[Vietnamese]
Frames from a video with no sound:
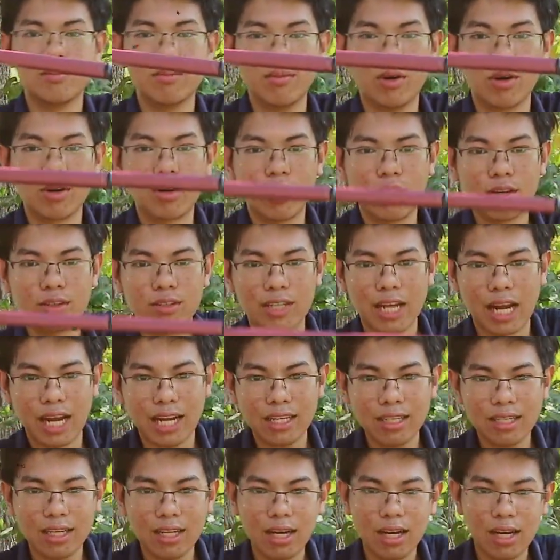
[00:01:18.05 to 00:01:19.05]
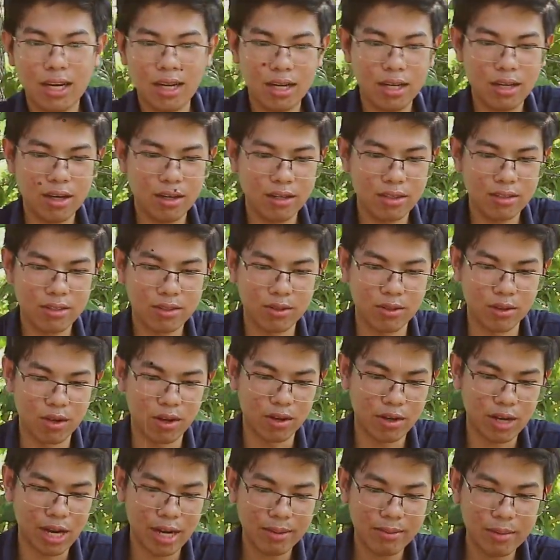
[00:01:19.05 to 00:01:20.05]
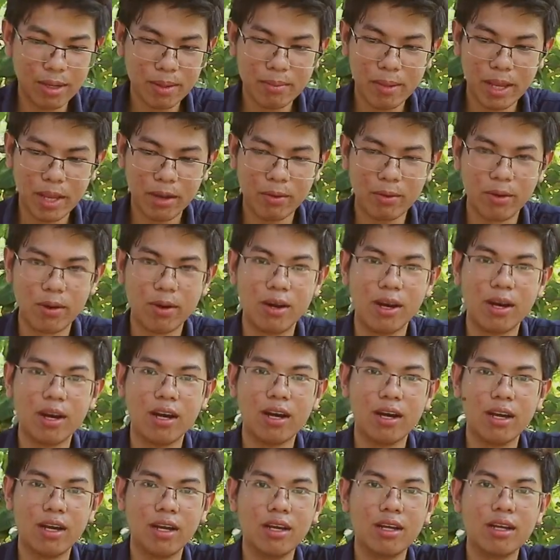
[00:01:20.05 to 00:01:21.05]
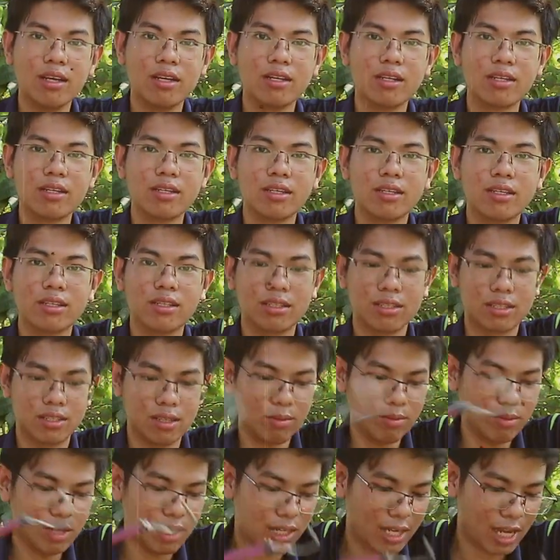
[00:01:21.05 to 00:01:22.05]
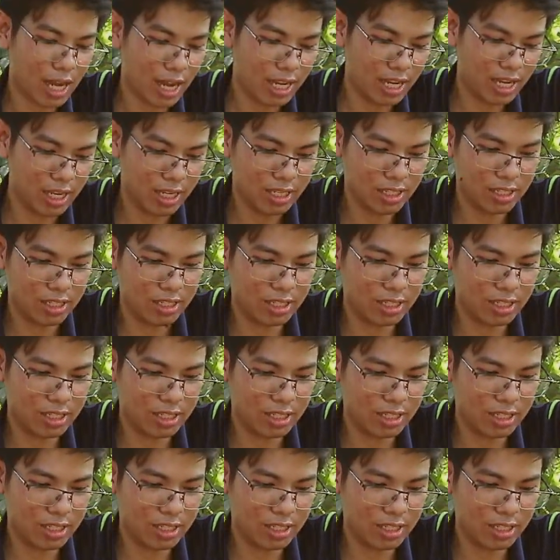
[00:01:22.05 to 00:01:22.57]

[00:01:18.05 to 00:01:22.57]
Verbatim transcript: một con rắn uh, à, thuộc họ rắn mắt mèo sống trên cây